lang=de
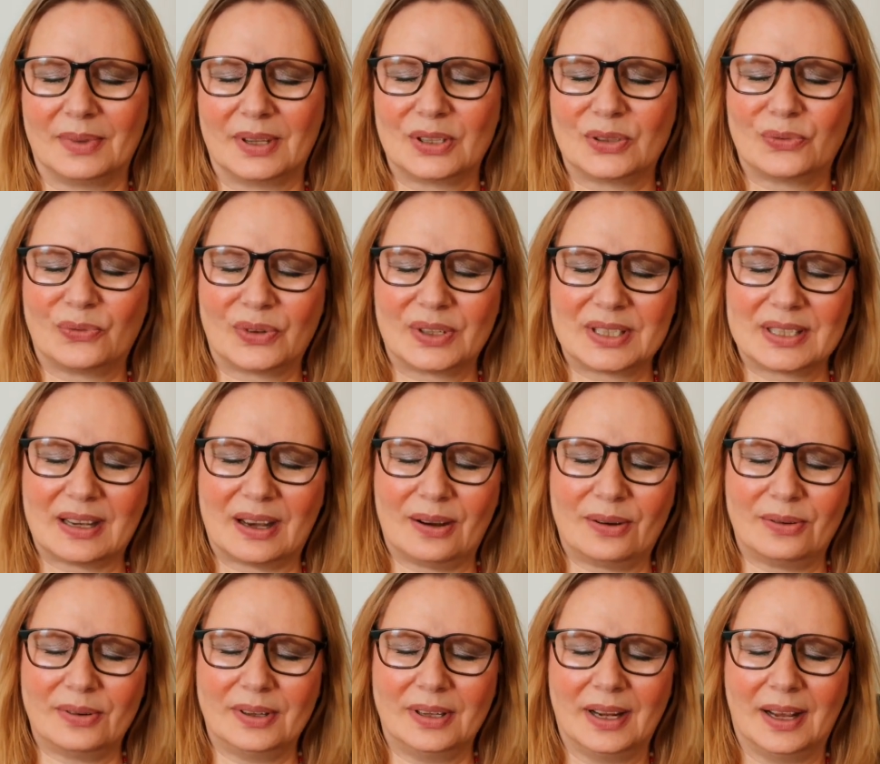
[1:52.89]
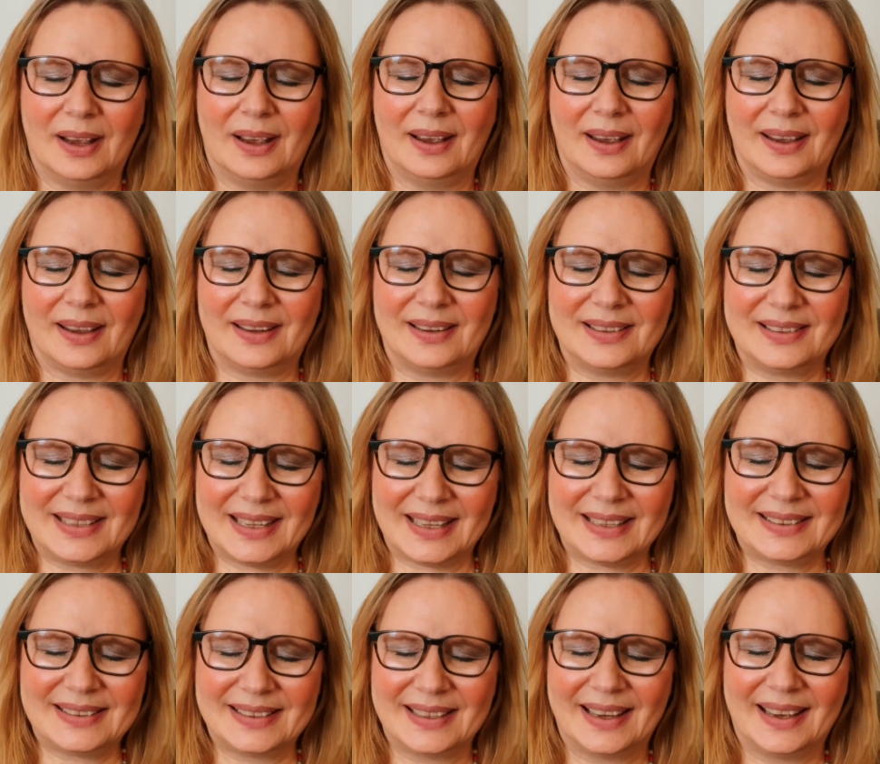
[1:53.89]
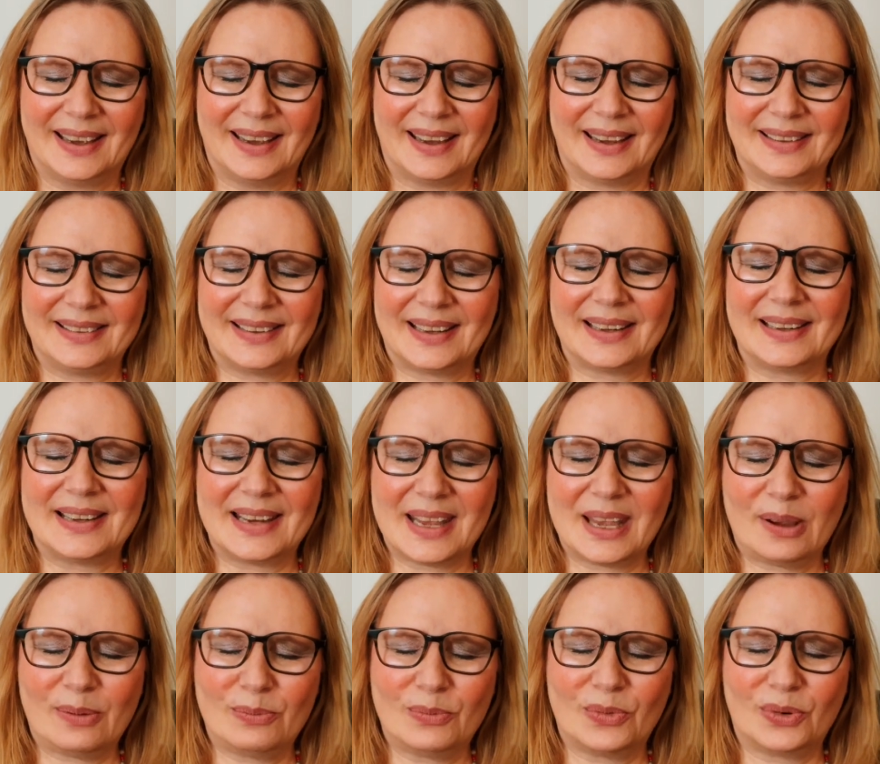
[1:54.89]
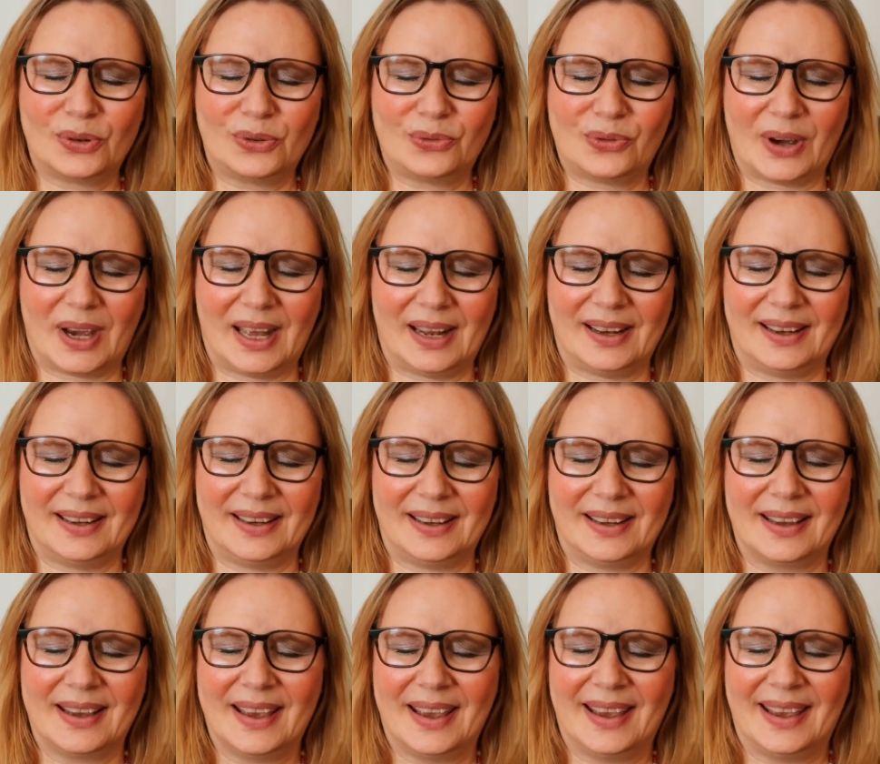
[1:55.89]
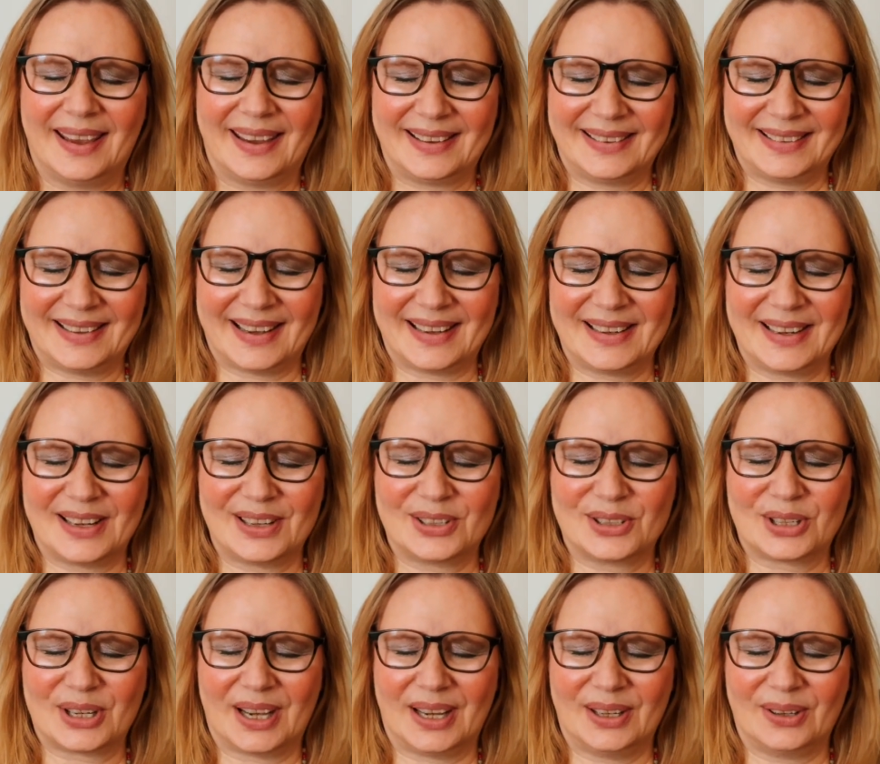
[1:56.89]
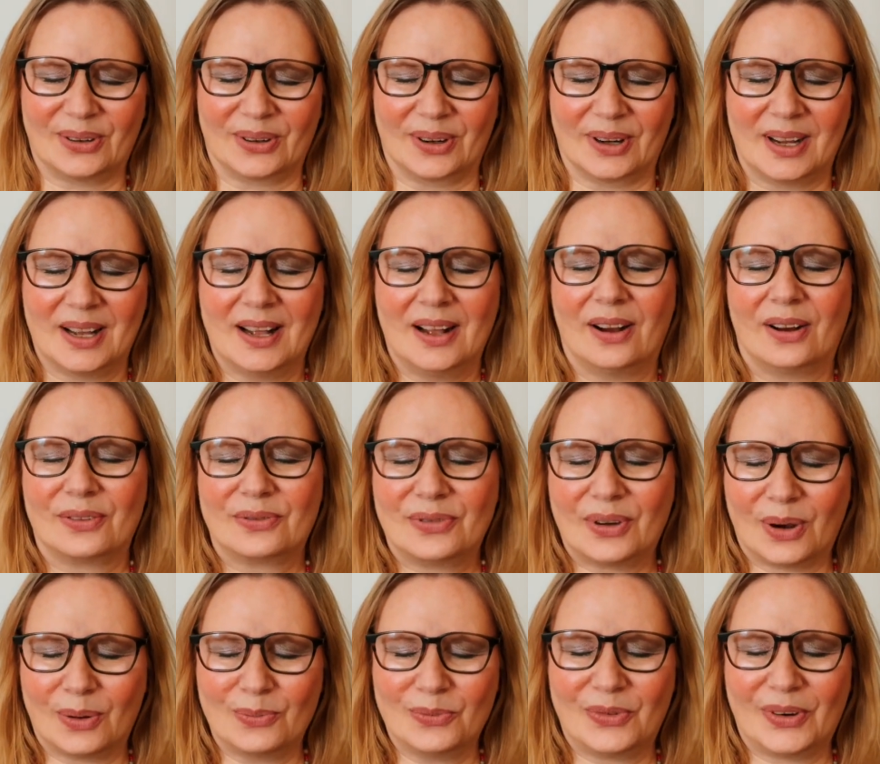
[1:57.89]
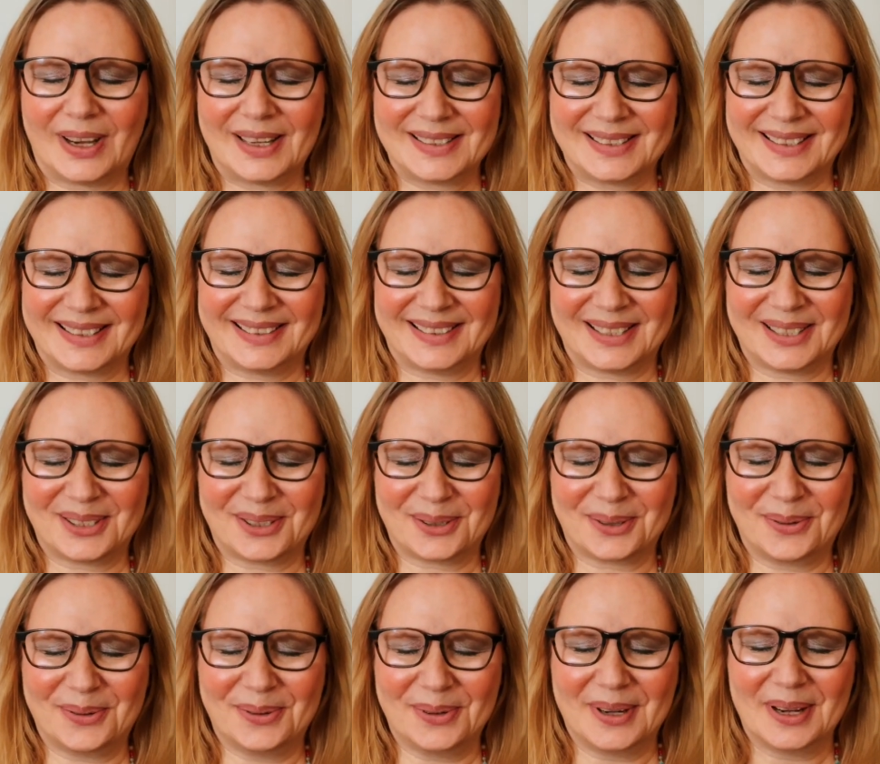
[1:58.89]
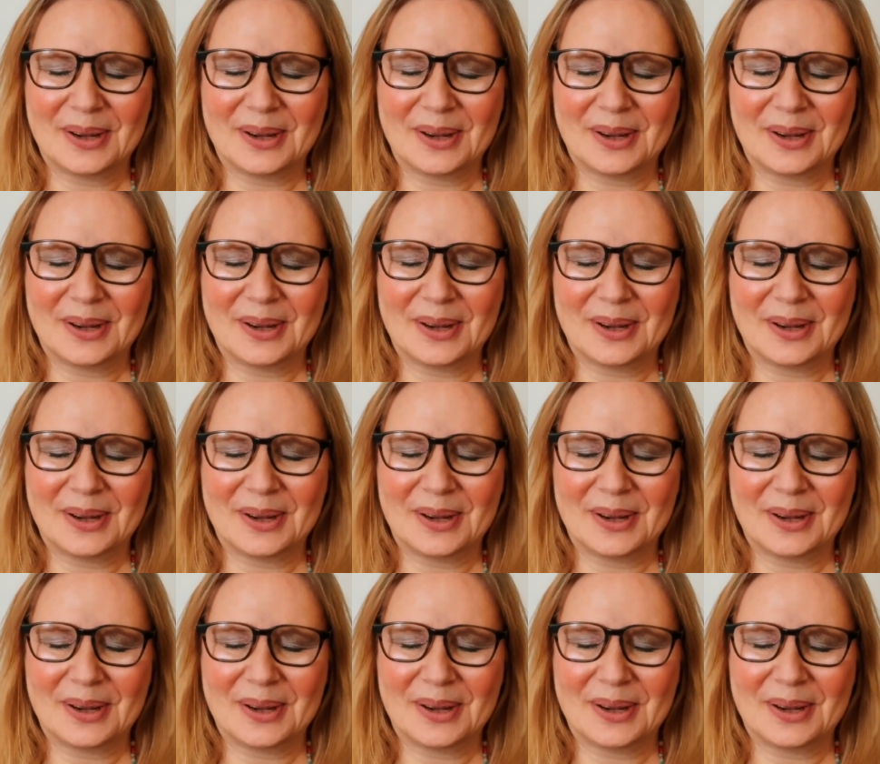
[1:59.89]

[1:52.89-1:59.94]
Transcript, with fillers: Das Vertrauen in dich, in dein Leben und vor allen Dingen in deine Entscheidung. Und warum weiß ich das so gut?